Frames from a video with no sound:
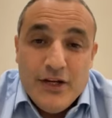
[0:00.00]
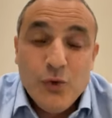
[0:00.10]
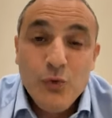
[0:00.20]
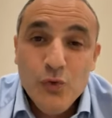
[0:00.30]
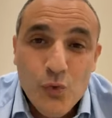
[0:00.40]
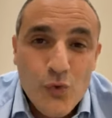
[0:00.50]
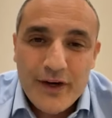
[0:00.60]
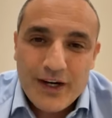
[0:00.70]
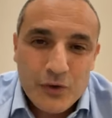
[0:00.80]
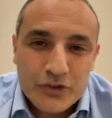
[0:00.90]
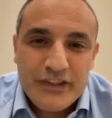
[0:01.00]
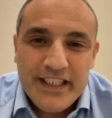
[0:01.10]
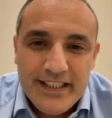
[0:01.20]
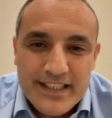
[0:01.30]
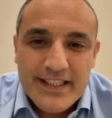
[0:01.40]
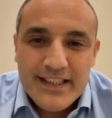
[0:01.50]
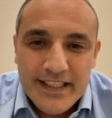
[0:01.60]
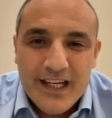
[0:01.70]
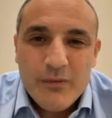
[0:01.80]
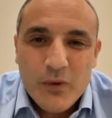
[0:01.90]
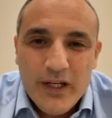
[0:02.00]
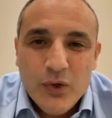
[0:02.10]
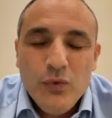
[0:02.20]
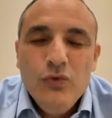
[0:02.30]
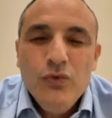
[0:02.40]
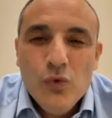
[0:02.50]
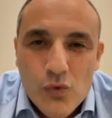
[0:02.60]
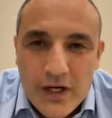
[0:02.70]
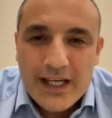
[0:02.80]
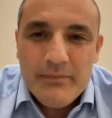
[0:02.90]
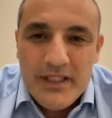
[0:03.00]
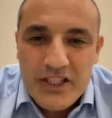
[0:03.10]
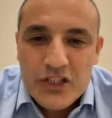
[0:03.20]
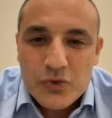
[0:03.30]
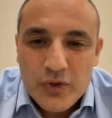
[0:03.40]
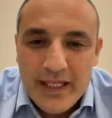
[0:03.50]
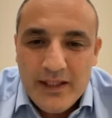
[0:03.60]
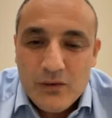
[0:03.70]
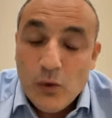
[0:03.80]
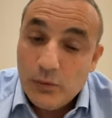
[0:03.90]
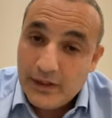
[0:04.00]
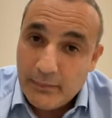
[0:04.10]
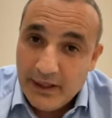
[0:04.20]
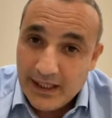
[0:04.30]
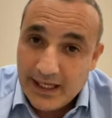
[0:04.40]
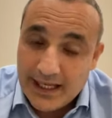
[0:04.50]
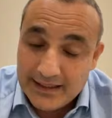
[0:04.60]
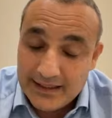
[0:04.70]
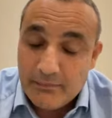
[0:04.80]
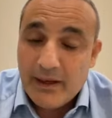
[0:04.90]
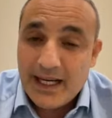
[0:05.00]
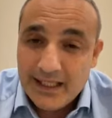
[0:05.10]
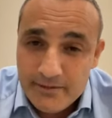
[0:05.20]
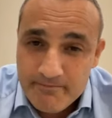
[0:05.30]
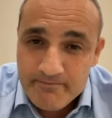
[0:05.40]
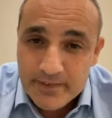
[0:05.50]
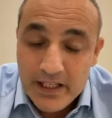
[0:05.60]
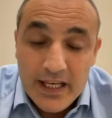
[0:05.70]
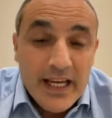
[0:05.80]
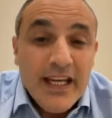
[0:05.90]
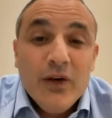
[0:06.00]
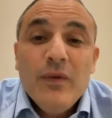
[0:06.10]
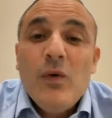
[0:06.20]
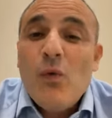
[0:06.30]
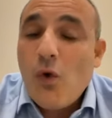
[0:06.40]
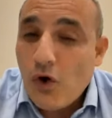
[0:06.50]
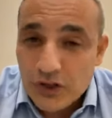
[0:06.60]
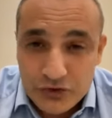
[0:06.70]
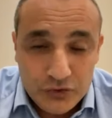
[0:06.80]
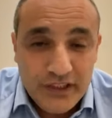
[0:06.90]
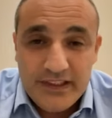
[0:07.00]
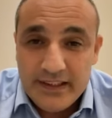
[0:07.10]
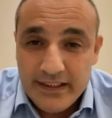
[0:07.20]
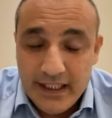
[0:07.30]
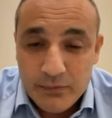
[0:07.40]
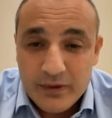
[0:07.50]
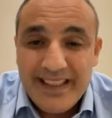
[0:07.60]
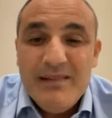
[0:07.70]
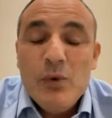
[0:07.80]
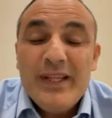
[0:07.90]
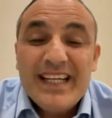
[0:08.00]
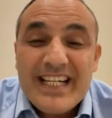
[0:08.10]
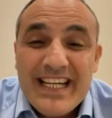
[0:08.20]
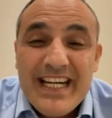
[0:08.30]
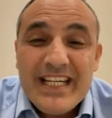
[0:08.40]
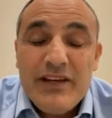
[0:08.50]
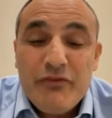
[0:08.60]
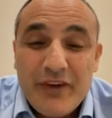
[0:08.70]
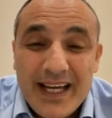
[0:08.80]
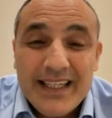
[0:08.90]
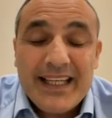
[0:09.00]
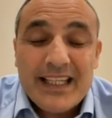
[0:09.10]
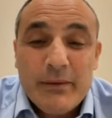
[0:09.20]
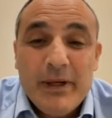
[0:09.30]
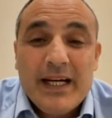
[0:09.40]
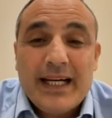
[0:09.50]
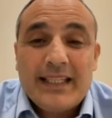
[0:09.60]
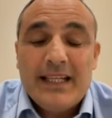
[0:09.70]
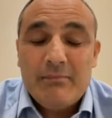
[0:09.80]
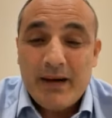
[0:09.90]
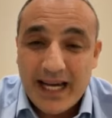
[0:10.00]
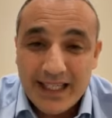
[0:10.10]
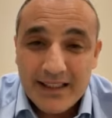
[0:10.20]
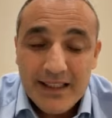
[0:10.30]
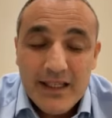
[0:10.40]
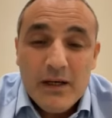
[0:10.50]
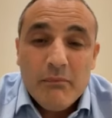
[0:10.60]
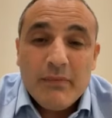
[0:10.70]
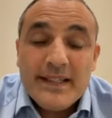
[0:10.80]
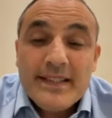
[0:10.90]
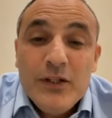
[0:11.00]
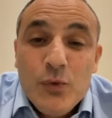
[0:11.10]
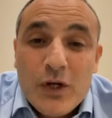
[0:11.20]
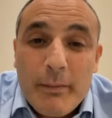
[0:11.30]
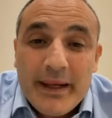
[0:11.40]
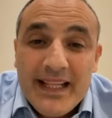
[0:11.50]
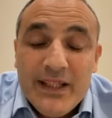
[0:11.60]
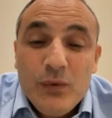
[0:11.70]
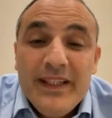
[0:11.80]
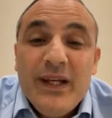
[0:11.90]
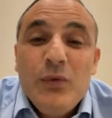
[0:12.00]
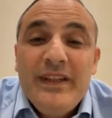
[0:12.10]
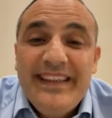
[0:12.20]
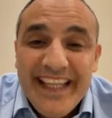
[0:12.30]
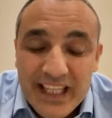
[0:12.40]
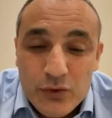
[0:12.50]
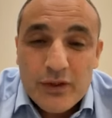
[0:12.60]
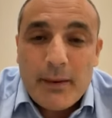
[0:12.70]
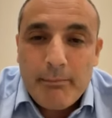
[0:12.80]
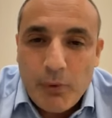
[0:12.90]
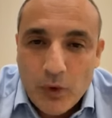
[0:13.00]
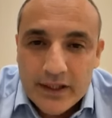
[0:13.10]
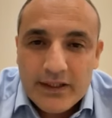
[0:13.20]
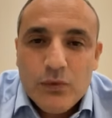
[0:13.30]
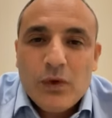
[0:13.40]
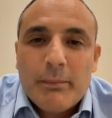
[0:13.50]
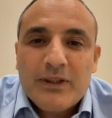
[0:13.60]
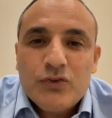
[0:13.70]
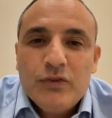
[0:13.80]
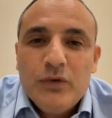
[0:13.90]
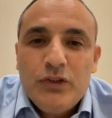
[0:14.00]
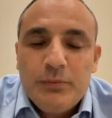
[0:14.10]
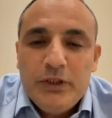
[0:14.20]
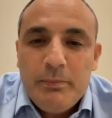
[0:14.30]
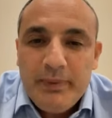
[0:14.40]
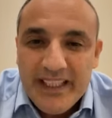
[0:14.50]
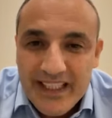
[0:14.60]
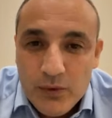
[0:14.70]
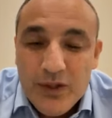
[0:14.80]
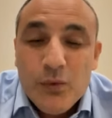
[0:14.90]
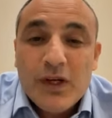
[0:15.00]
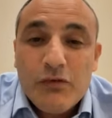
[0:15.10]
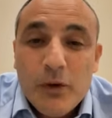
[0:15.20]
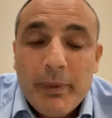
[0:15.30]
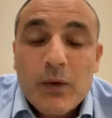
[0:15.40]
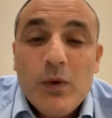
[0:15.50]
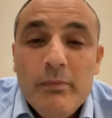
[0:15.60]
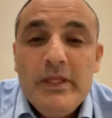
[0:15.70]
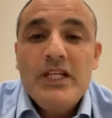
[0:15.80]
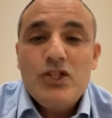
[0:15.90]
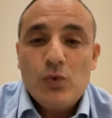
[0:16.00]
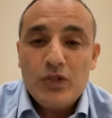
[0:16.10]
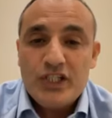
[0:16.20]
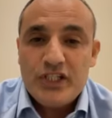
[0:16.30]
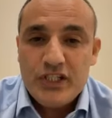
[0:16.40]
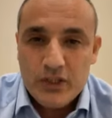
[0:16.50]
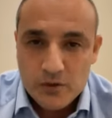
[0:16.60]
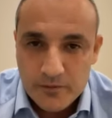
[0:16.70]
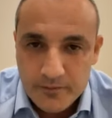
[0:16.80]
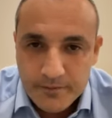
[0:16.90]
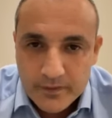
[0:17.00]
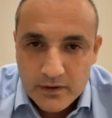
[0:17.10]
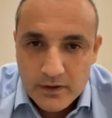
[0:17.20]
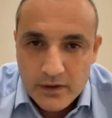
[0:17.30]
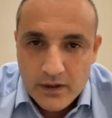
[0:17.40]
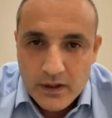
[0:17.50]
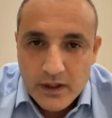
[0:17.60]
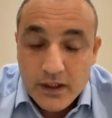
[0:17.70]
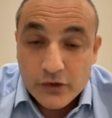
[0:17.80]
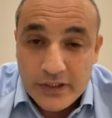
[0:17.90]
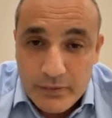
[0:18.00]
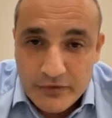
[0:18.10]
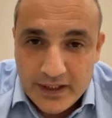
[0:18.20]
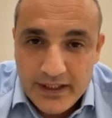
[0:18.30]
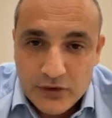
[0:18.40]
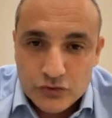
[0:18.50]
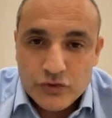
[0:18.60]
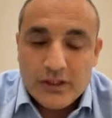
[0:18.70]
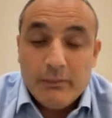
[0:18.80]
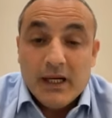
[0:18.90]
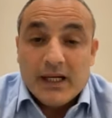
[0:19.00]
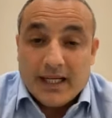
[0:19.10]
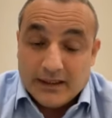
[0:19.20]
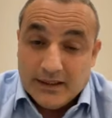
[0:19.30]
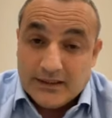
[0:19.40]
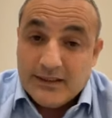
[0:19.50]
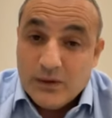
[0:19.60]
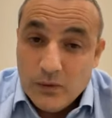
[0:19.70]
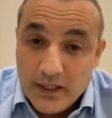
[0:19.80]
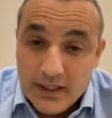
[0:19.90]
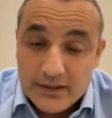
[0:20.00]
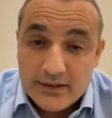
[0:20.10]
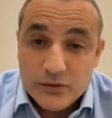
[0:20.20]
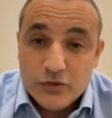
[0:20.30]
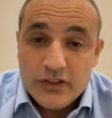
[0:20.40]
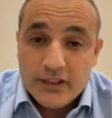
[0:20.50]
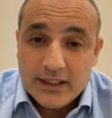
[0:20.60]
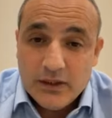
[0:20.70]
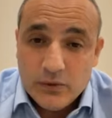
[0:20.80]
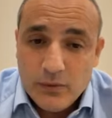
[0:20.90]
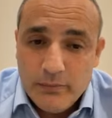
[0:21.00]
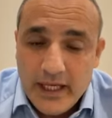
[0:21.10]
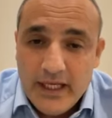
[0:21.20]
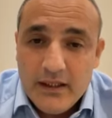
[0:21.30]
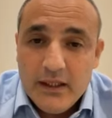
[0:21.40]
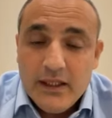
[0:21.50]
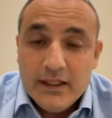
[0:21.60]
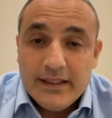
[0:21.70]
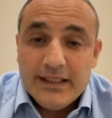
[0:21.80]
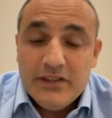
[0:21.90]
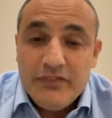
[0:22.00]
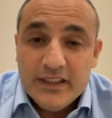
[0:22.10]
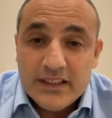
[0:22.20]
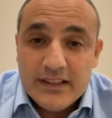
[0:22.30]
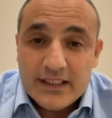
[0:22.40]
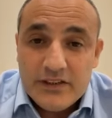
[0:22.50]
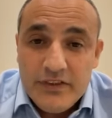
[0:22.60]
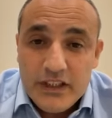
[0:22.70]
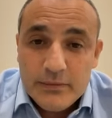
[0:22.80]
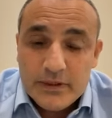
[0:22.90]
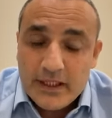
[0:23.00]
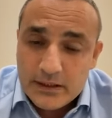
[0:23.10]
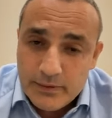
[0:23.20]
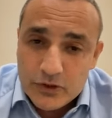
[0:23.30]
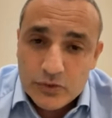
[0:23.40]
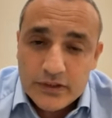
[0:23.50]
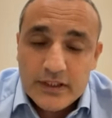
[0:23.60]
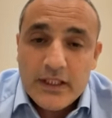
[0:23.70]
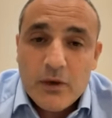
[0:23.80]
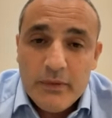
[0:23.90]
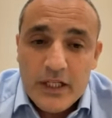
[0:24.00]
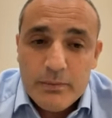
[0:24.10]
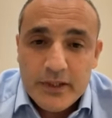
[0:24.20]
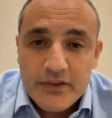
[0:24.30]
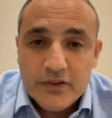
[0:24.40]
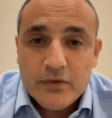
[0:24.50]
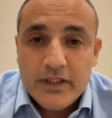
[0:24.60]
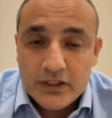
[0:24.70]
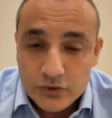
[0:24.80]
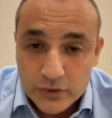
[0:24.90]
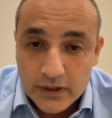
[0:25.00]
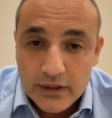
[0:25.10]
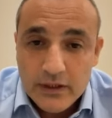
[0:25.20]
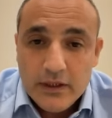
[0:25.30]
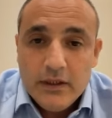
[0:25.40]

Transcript: Eu nunca gostei desse termo, eu nunca me intitulei como da bancada da bala. Eu não gosto desse termo. Tem muita gente que fala que é da bancada da bala, mas que nunca prendeu nem o dedo na porta, nunca passou nenhum tipo de perigo e nunca foi para um ambiente hostil. Eu sempre falei que eu sou da bancada da segurança, do cidadão do bem, da defesa das vítimas e das pessoas que realmente precisam de ajuda.